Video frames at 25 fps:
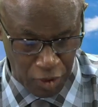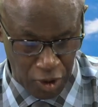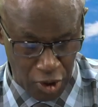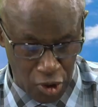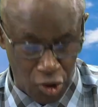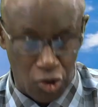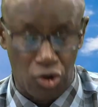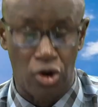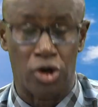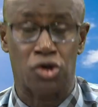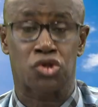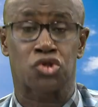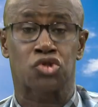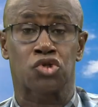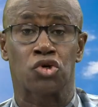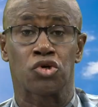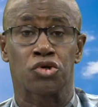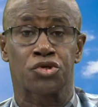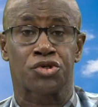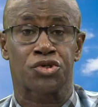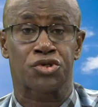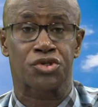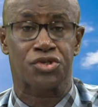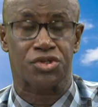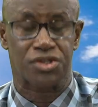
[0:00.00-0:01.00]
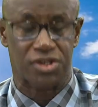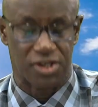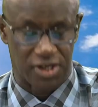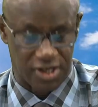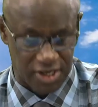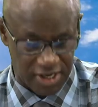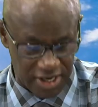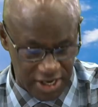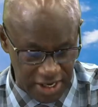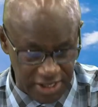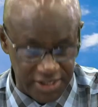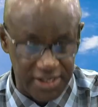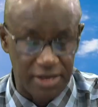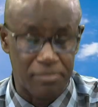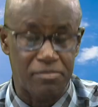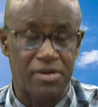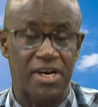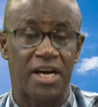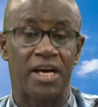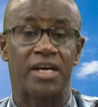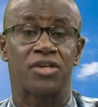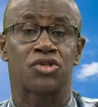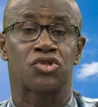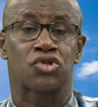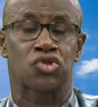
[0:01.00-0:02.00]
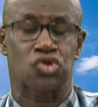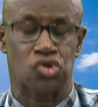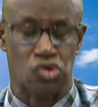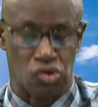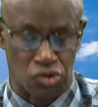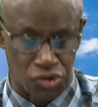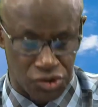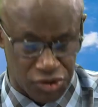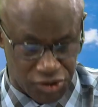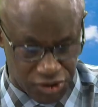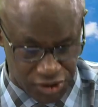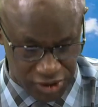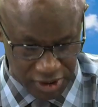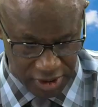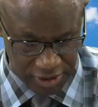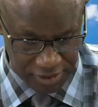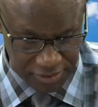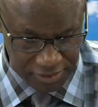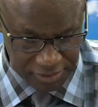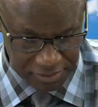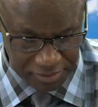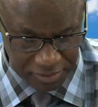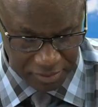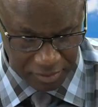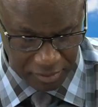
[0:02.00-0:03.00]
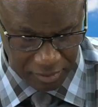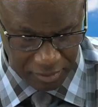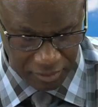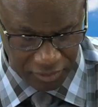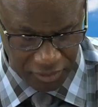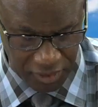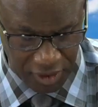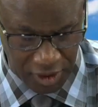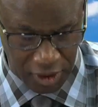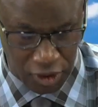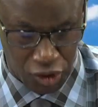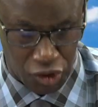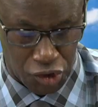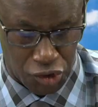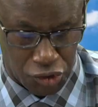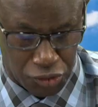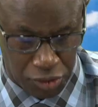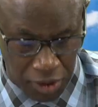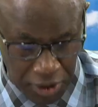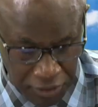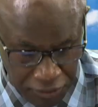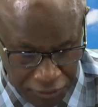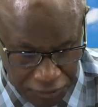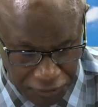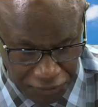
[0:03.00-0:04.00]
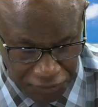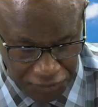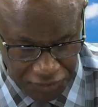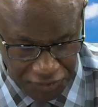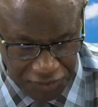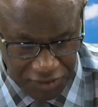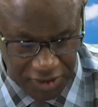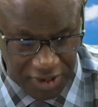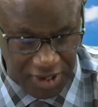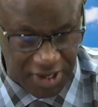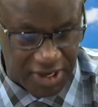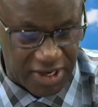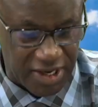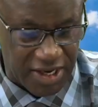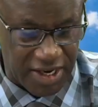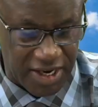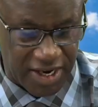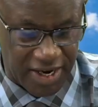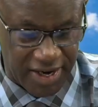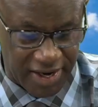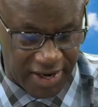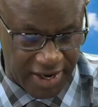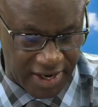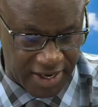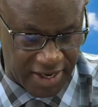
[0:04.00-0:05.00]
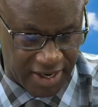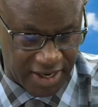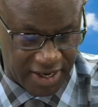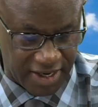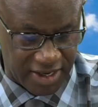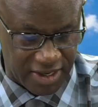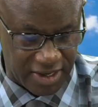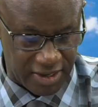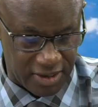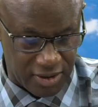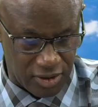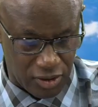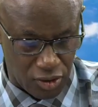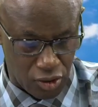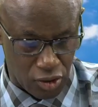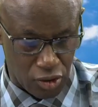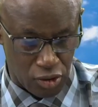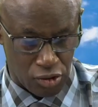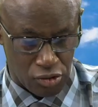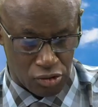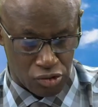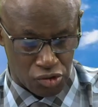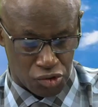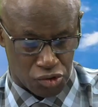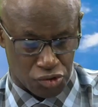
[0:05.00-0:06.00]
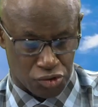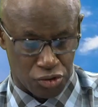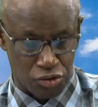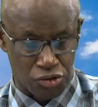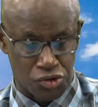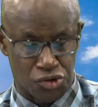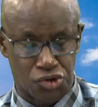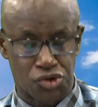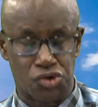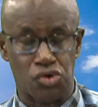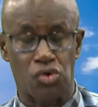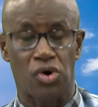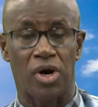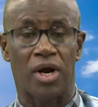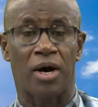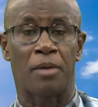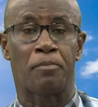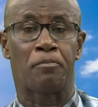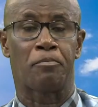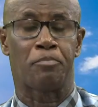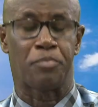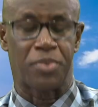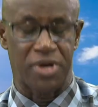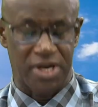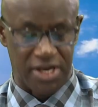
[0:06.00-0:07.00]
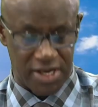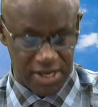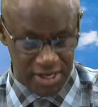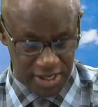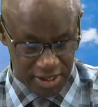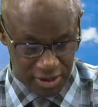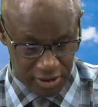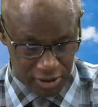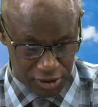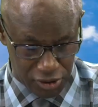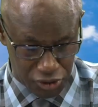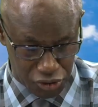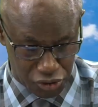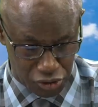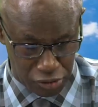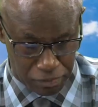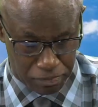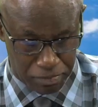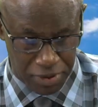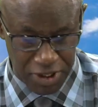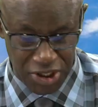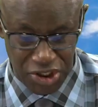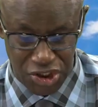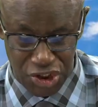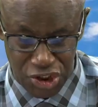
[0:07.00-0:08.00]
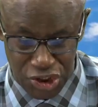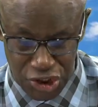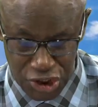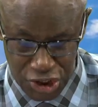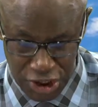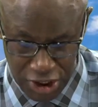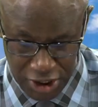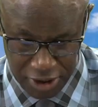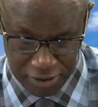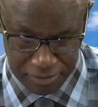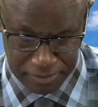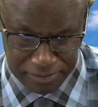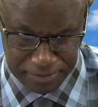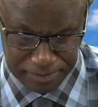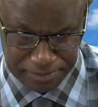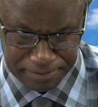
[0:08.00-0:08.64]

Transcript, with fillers: que tous, il dit bien tous, juifs et grecs, sont sous l'empire du péché.